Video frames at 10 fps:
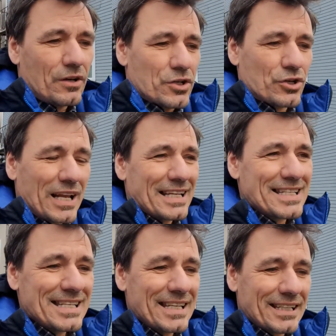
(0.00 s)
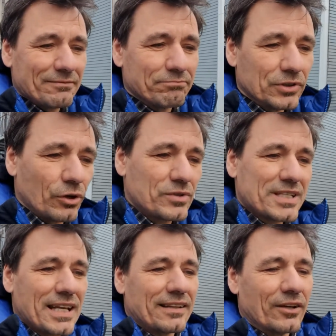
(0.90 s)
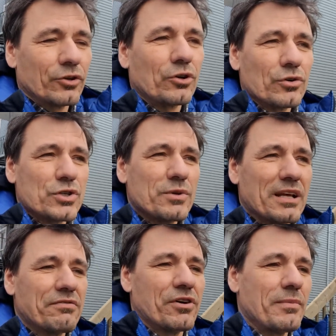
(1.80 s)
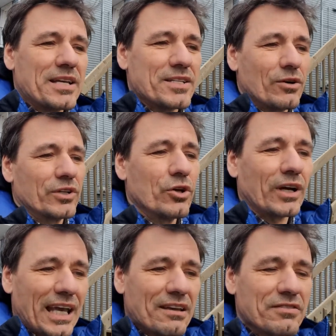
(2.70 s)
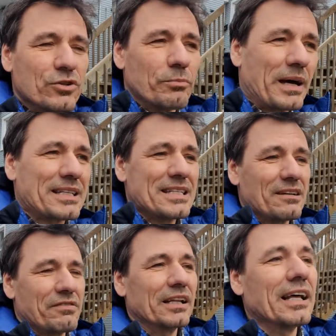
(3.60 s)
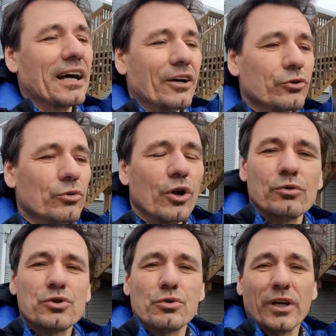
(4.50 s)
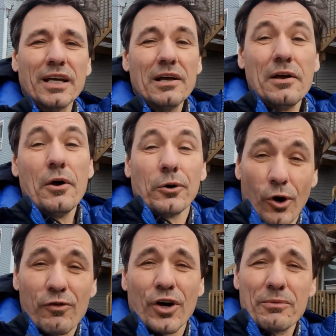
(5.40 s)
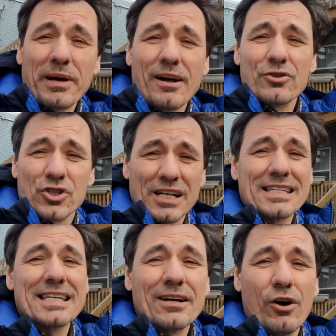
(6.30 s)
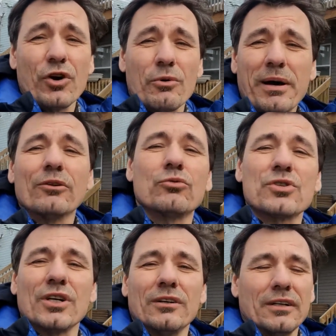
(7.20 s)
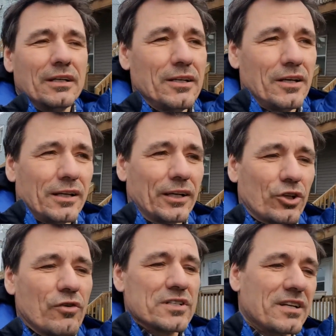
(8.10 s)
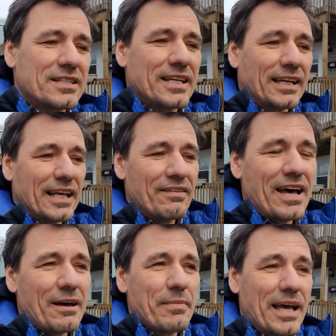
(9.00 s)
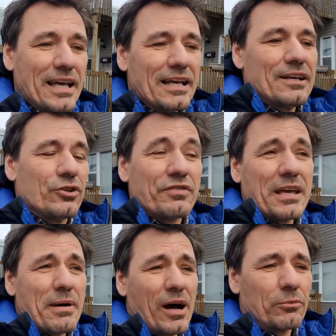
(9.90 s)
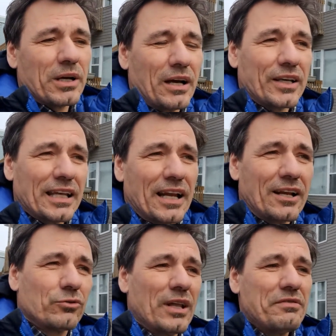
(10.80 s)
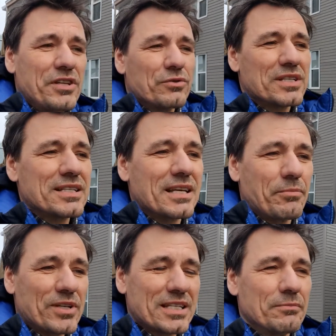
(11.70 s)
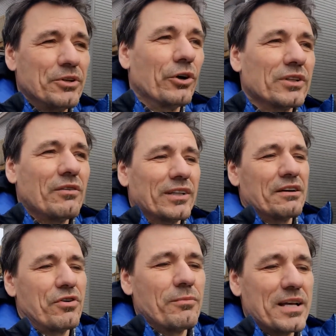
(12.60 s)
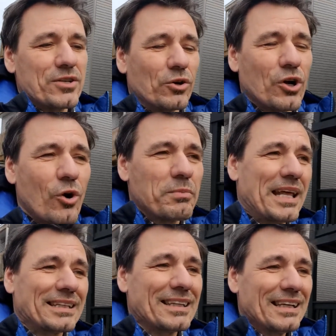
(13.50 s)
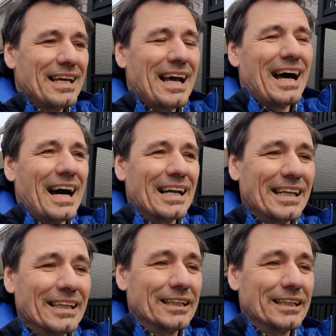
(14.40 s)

Cela dit, donc, si ça tente de continuer ta formation et de rêver de partir faire de la rando longue durée, qu'on va reprendre, je te dis, on va reprendre tout ça. Quand on va sortir à travers, ben, deviens membre, regarde en entour la vidéo si c'est possible, donc d'avoir ta formation complète en ligne.